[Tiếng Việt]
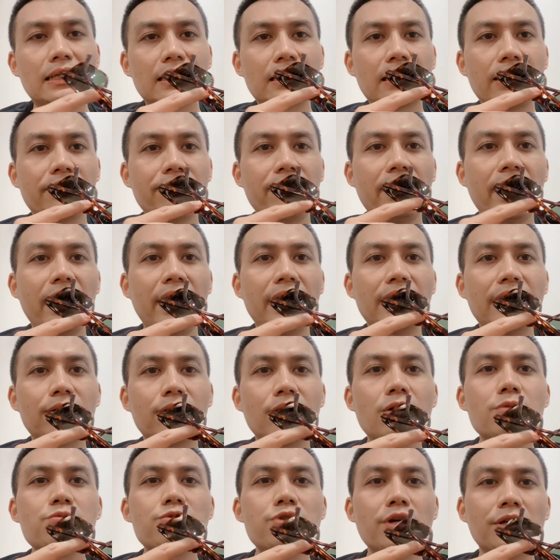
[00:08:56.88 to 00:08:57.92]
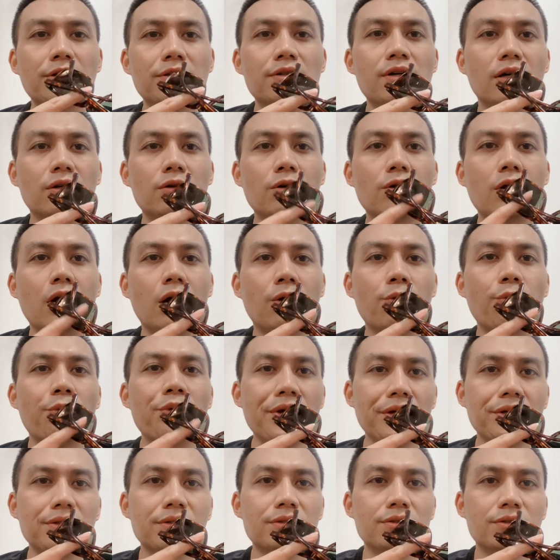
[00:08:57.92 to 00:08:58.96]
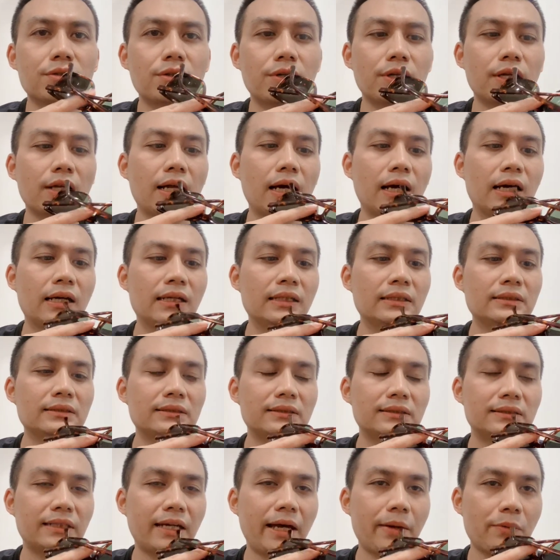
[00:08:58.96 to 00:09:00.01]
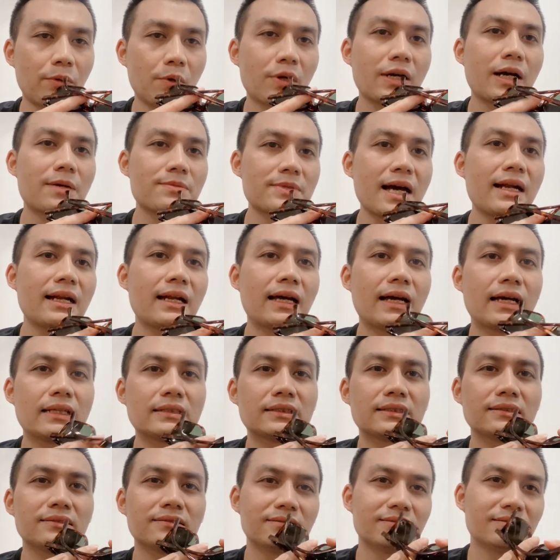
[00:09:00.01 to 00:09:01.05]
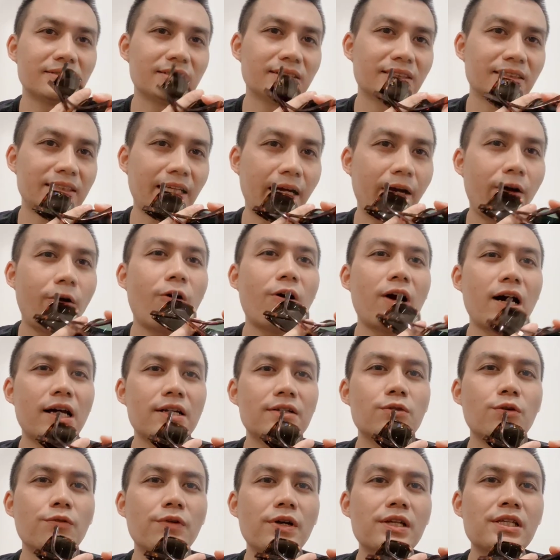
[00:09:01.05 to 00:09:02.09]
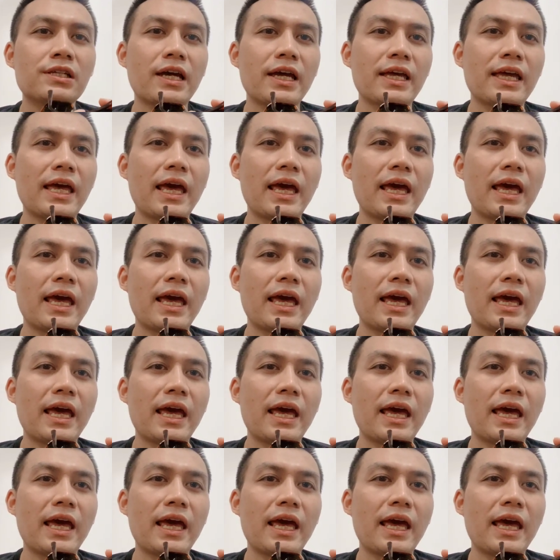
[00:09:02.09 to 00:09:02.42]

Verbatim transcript: cái ve này nó không chỉnh được, nó là cố định, cho nên là em có cảm giác là sẽ khó khăn đối với những anh